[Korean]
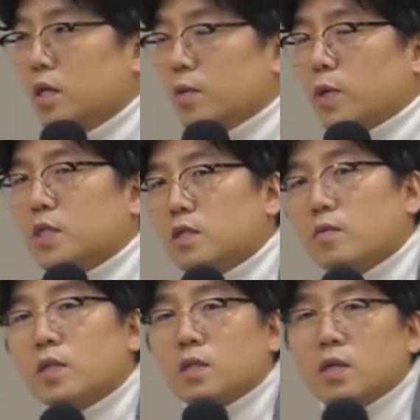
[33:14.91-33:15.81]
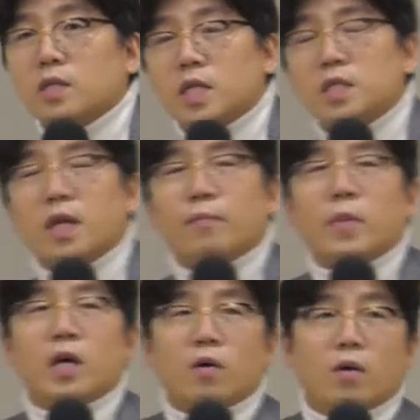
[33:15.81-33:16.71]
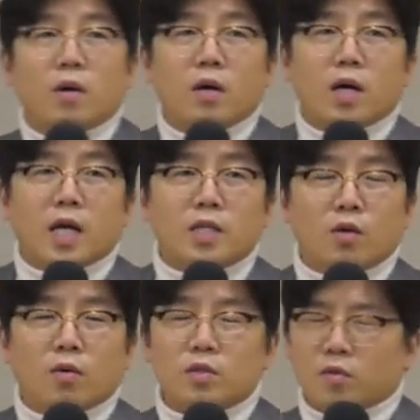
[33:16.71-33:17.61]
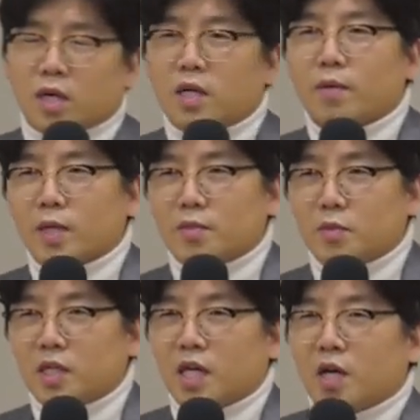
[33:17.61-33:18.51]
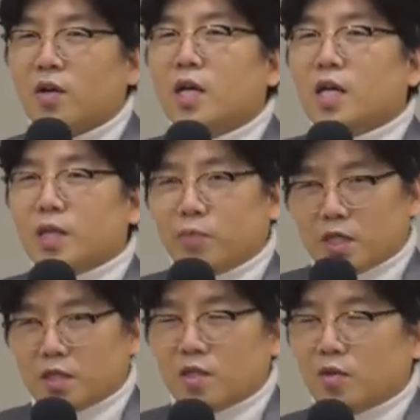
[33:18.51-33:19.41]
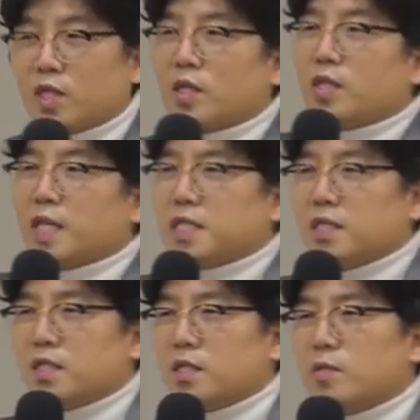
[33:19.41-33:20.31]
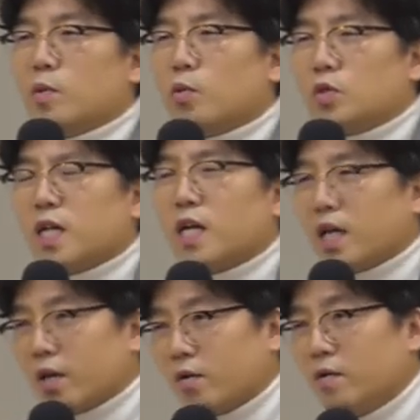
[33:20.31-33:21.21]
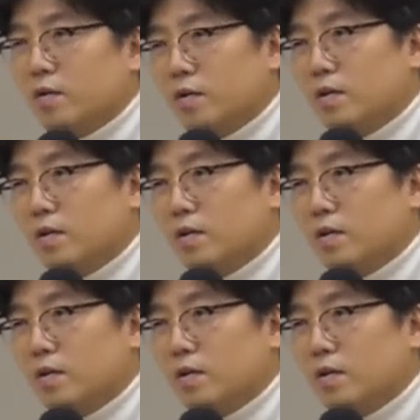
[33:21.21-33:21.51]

입학사정관들은 내신 안 봐요. 아니요, 정확하게 말씀드릴게요. 입학사정관들은 내신 등급을 보지 않아요.